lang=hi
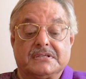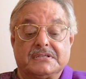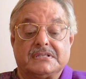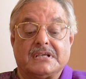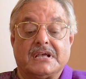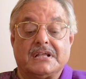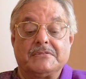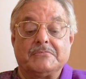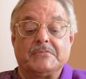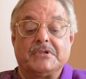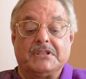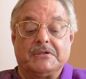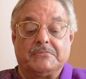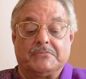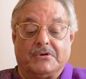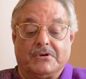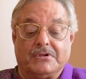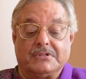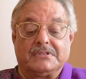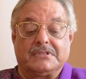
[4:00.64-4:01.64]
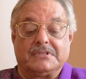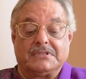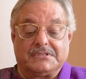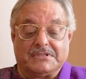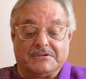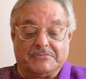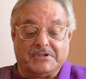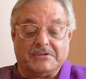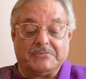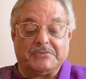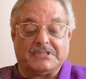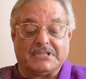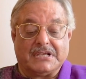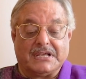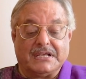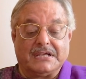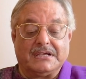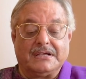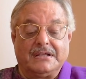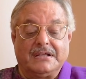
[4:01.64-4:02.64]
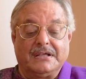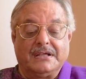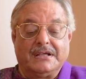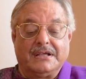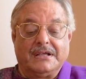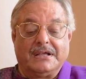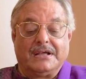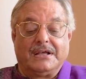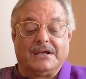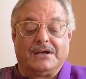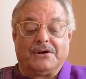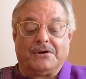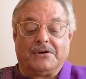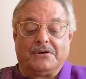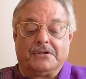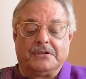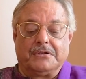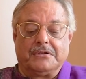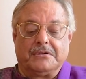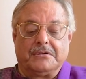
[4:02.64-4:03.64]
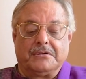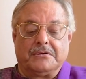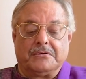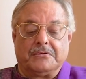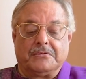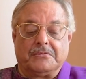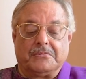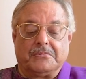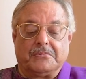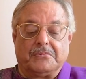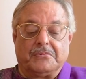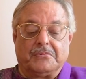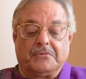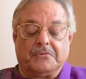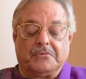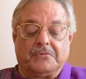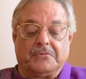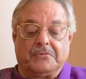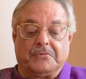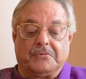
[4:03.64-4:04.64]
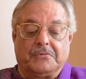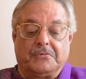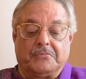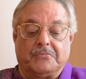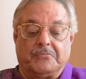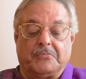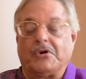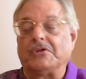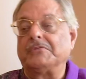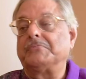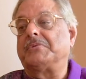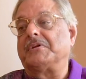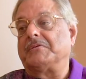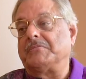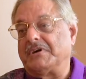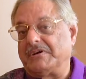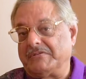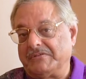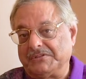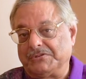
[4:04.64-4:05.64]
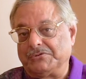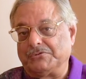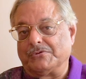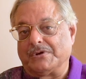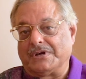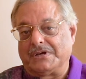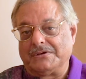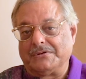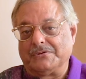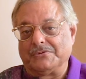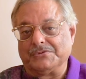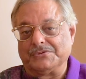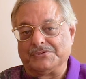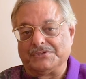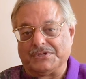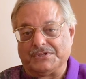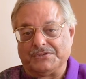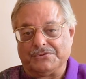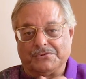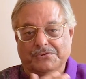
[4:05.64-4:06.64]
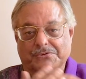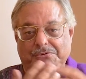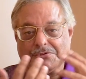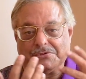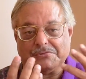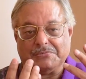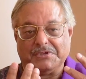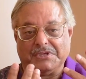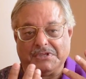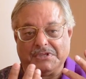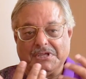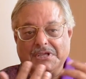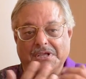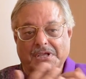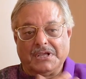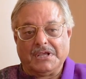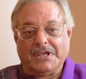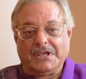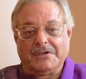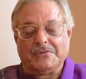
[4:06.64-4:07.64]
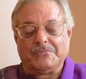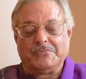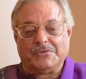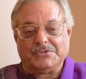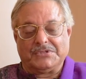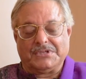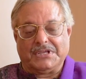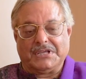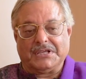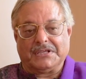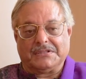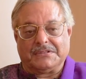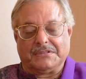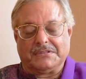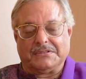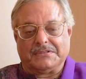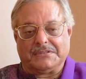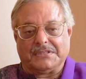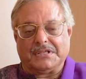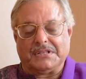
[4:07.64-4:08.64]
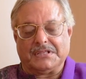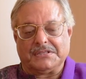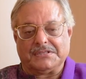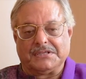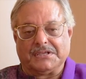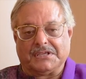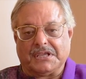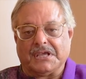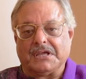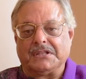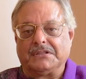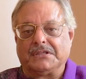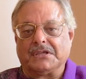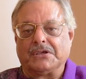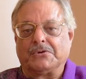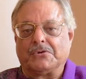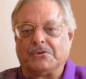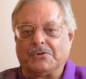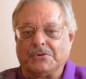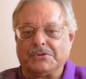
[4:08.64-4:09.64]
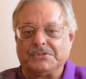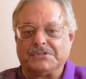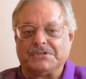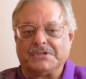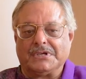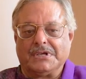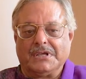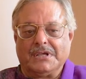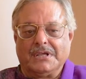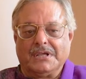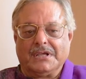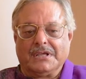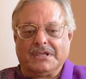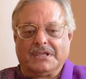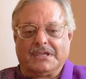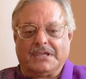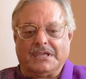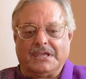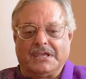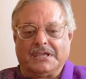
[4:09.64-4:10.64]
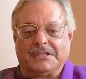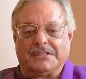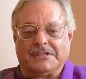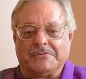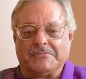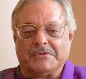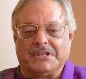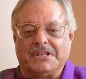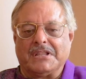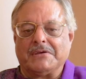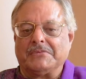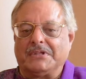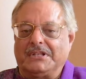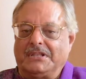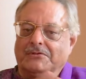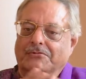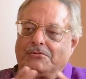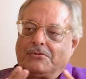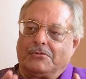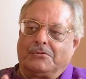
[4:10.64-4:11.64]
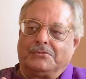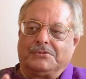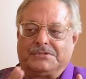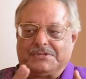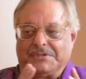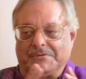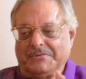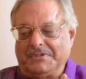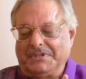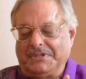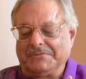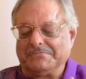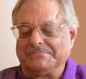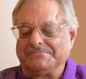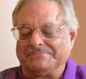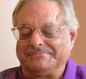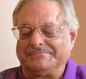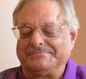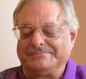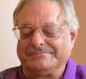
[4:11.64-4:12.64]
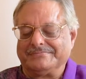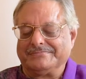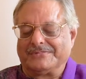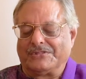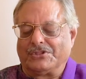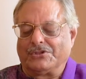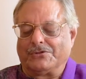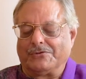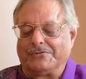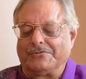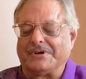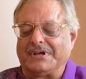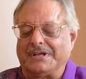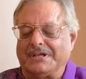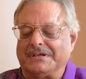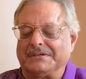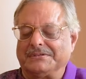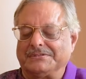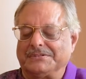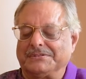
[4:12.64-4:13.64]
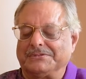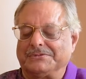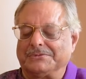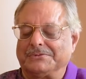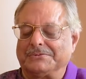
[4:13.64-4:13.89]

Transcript: के साथ मैंने बहुत समय बिताया और बहुत प्रभावित हुआ उनसे जो कुछ भी मुझे एक तरह से ज्ञान की खोज की एक तमन्ना मिली वो उनसे मिली तो वहाँ सर